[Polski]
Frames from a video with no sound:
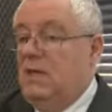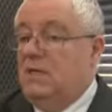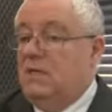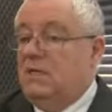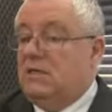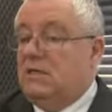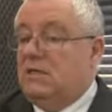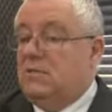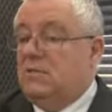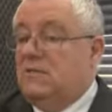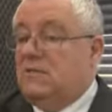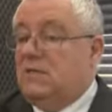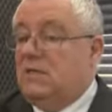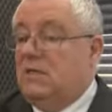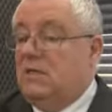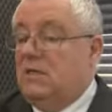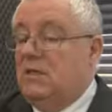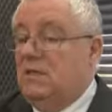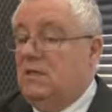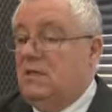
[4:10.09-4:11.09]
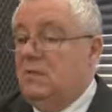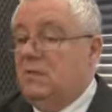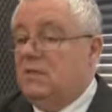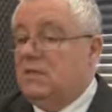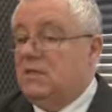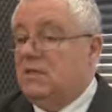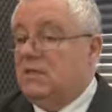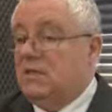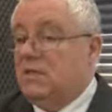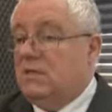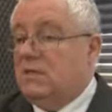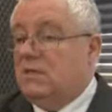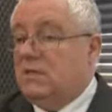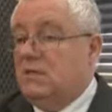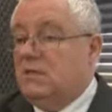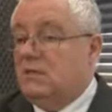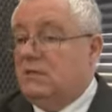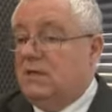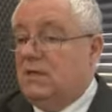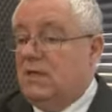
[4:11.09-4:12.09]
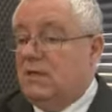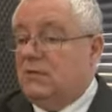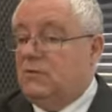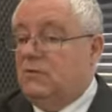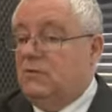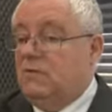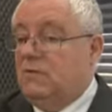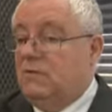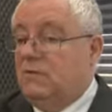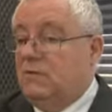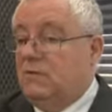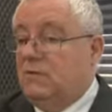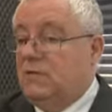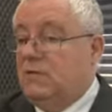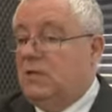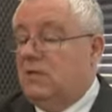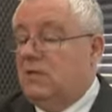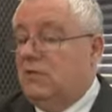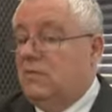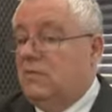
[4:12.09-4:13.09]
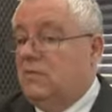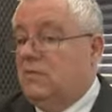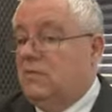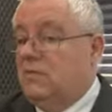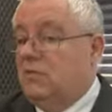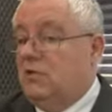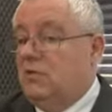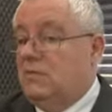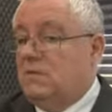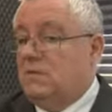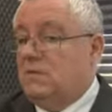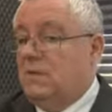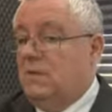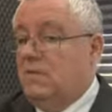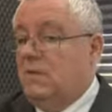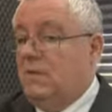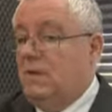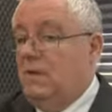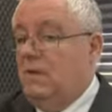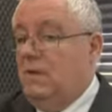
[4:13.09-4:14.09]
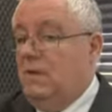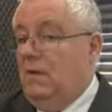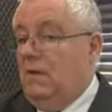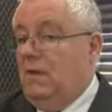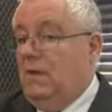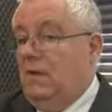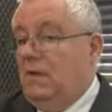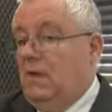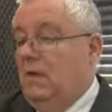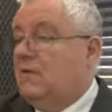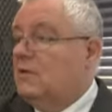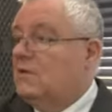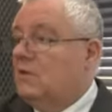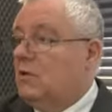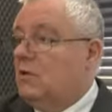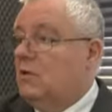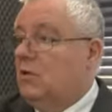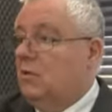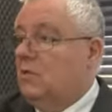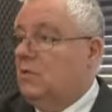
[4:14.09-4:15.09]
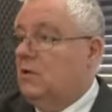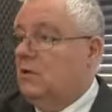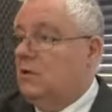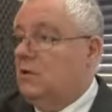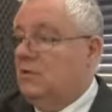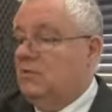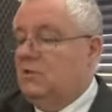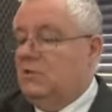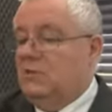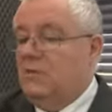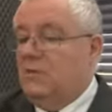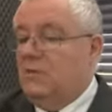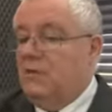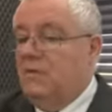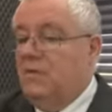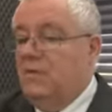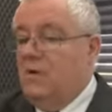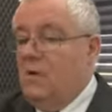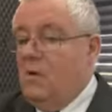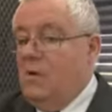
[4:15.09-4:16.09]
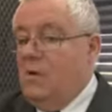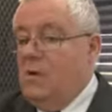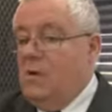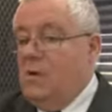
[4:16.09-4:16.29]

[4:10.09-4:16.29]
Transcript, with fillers: jesteśmy w stanie pozyskać z kontraktów z Narodowym Funduszem Zdrowia, a więc około miliona będzie brakowało.